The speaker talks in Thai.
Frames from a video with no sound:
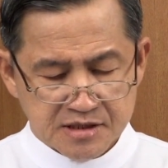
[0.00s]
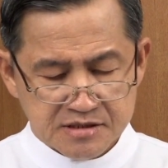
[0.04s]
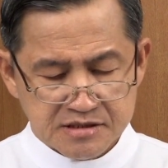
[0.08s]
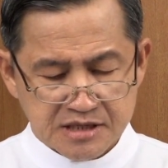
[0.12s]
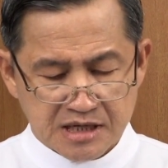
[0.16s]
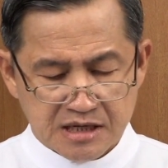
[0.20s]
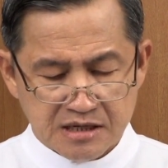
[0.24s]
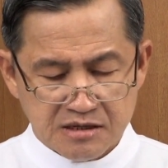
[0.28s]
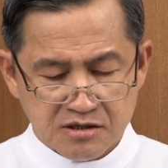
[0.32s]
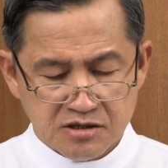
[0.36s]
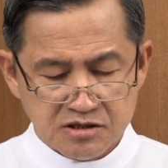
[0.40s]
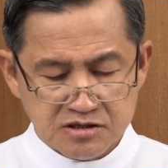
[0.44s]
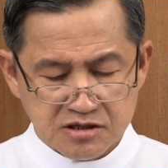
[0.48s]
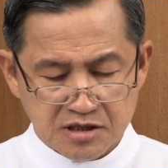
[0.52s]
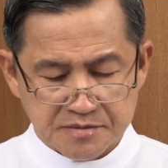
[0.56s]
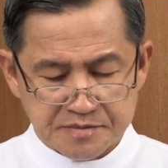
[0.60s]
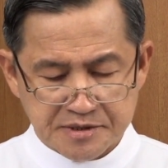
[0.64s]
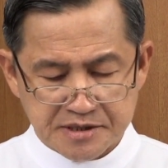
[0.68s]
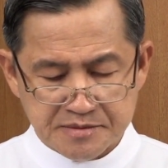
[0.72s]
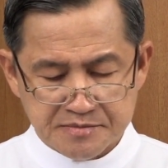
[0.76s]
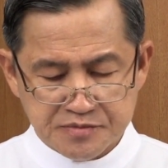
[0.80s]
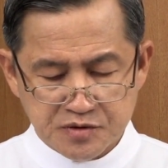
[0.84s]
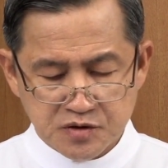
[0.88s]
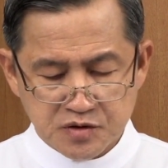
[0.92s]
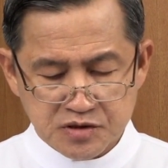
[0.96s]
แต่เราจะ
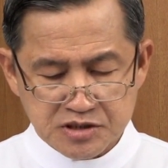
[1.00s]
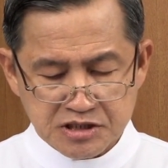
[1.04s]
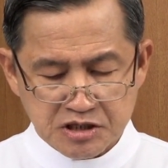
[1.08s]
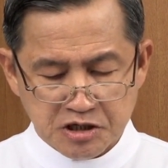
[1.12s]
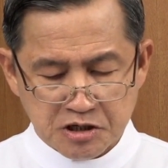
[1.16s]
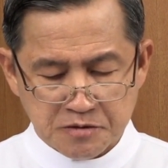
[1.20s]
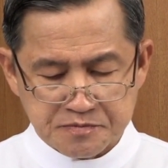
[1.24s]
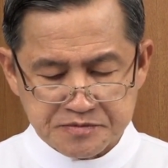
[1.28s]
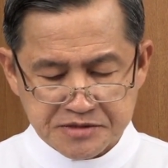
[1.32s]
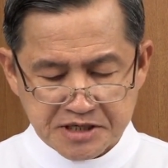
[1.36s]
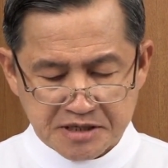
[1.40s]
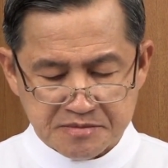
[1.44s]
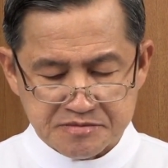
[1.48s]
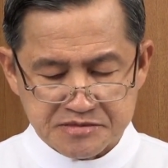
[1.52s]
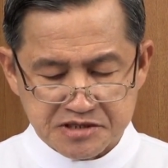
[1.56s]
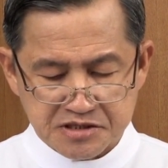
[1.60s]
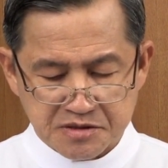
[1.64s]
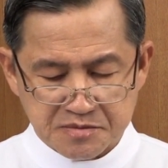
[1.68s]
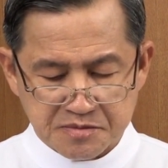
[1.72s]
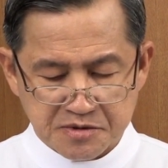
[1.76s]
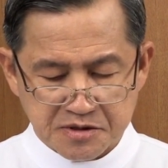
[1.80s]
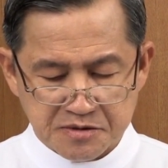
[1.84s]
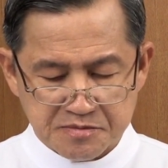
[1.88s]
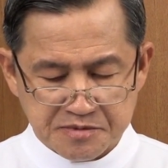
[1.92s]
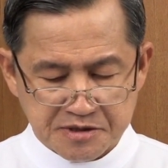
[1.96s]
เป็นผู้ชอบธรรมเฉ
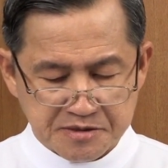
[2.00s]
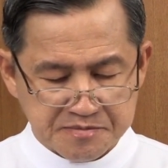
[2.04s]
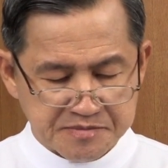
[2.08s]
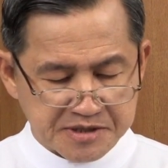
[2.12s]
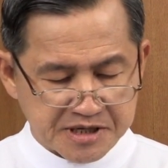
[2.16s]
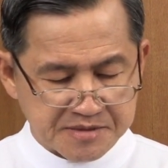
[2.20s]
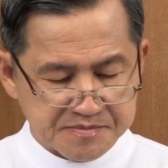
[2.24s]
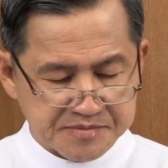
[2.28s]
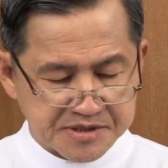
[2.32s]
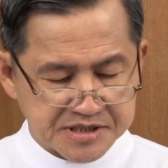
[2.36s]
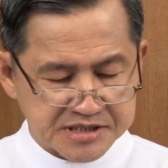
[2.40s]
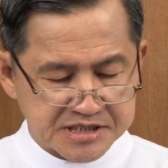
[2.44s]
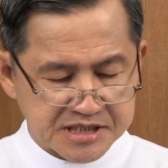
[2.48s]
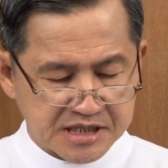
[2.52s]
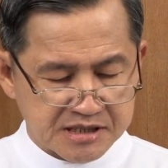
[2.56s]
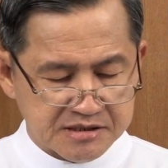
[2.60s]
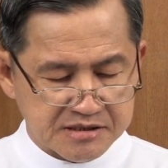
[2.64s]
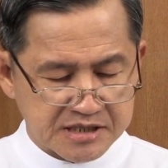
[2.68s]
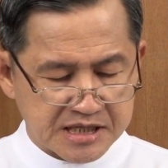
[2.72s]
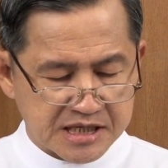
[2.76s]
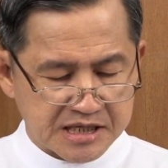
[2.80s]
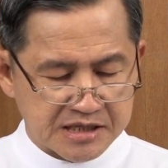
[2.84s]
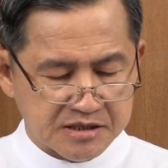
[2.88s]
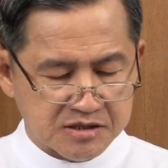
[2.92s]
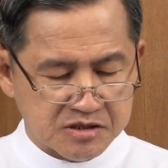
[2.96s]
พาะพระพักพระเจ้า
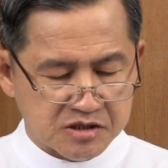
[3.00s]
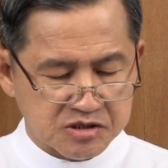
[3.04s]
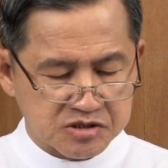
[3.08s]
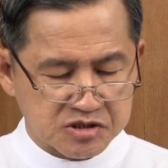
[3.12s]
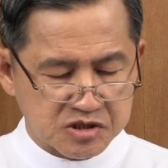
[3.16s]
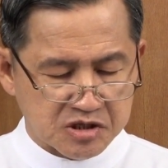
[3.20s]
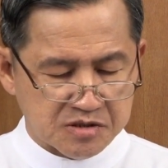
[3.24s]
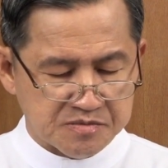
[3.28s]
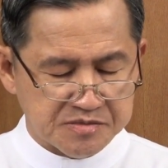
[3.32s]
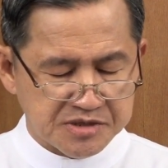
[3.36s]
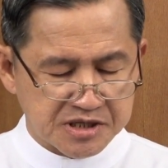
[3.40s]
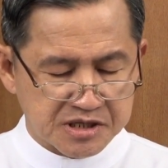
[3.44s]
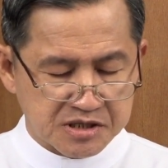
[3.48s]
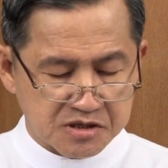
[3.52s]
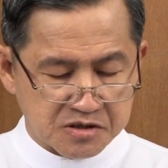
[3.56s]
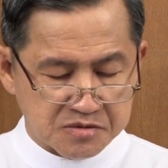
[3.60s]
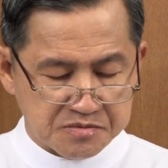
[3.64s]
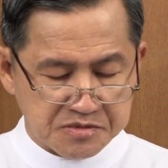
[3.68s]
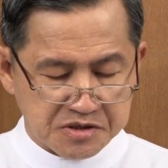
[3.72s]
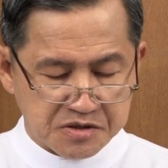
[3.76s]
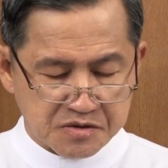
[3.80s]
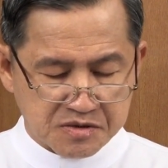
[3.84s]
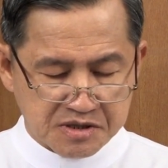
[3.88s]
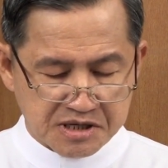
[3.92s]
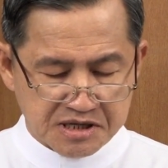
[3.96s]
ได้ก็ต่อเมื่อเรา
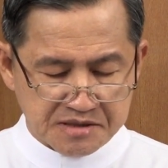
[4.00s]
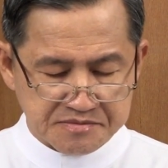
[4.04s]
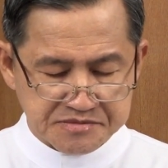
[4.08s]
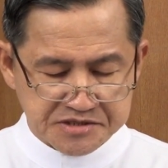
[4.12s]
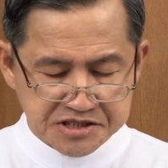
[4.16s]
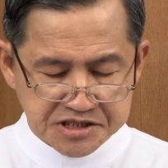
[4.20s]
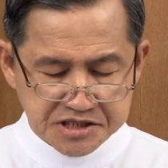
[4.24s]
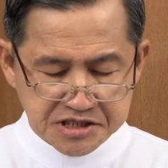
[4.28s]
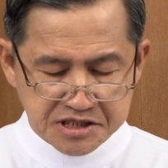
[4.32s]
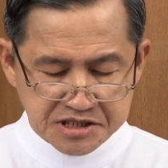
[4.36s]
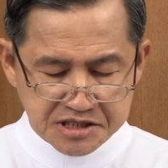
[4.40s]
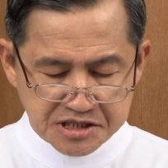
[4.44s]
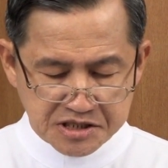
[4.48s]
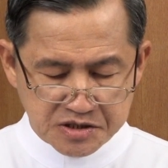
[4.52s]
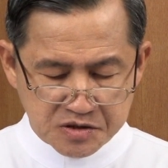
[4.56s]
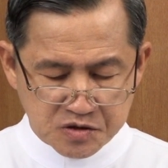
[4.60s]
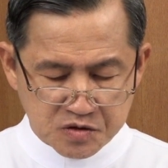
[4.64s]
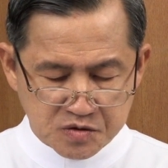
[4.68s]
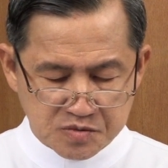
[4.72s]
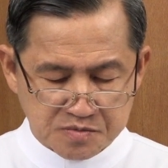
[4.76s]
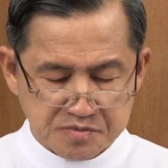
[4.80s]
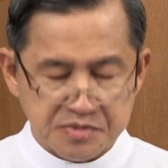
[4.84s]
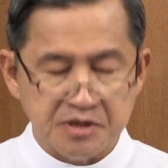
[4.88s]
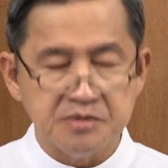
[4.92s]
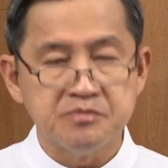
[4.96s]
มีความเชื่อในอ
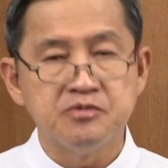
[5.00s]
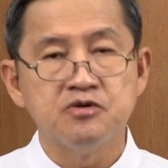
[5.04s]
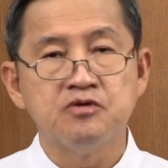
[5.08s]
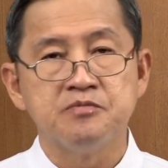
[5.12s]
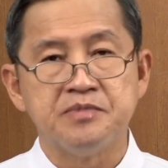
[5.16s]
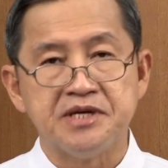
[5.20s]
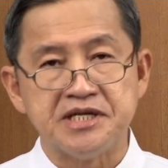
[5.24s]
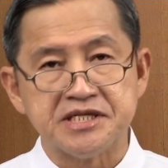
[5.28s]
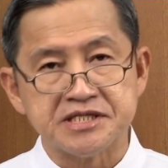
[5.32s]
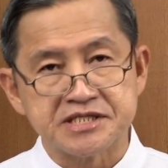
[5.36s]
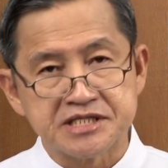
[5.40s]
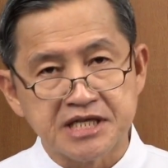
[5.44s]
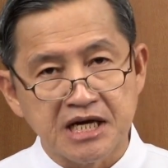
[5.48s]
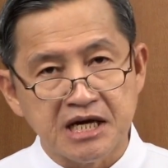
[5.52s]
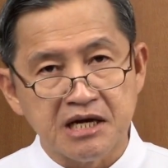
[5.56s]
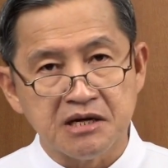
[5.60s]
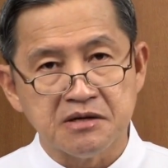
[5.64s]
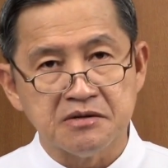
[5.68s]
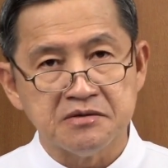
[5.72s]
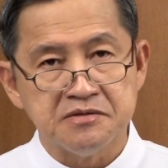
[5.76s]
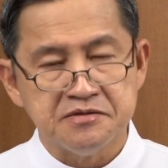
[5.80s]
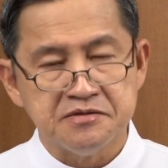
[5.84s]
งค์พระผู้เป็นเจ้า